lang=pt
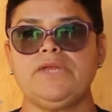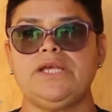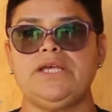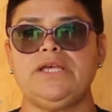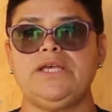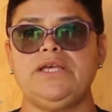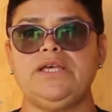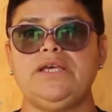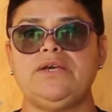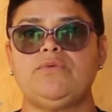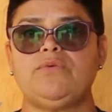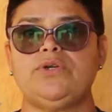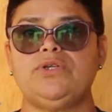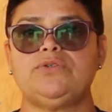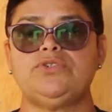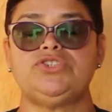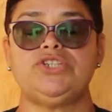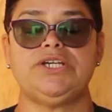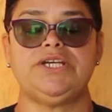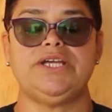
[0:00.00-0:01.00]
E quando
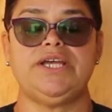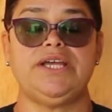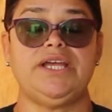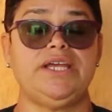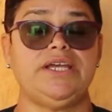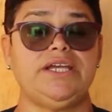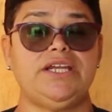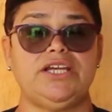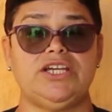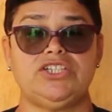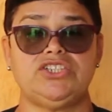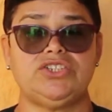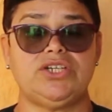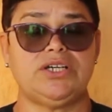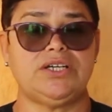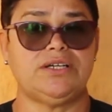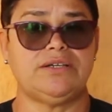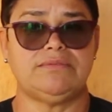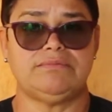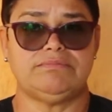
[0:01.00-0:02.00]
eu cheguei, a
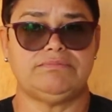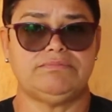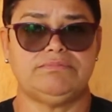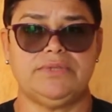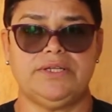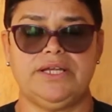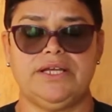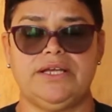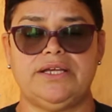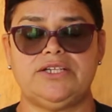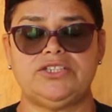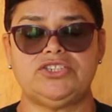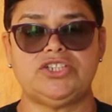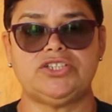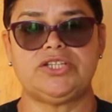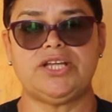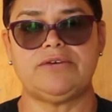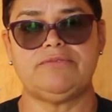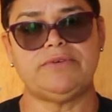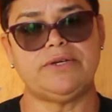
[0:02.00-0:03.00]
igreja é, já
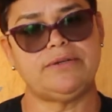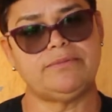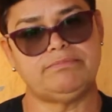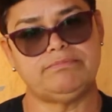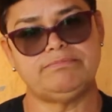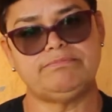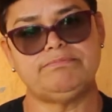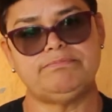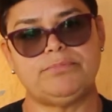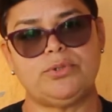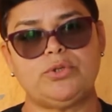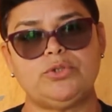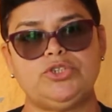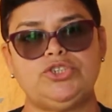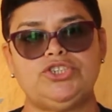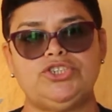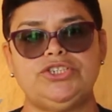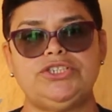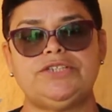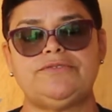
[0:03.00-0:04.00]
estava
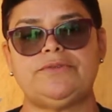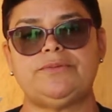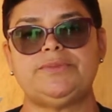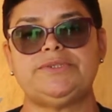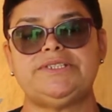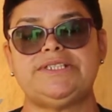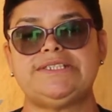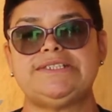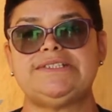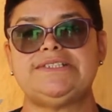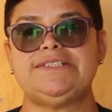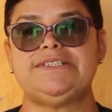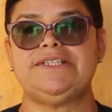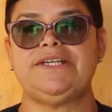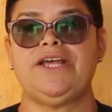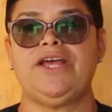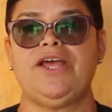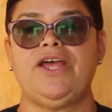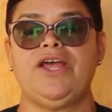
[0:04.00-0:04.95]
prontinha, vamos dizer assim.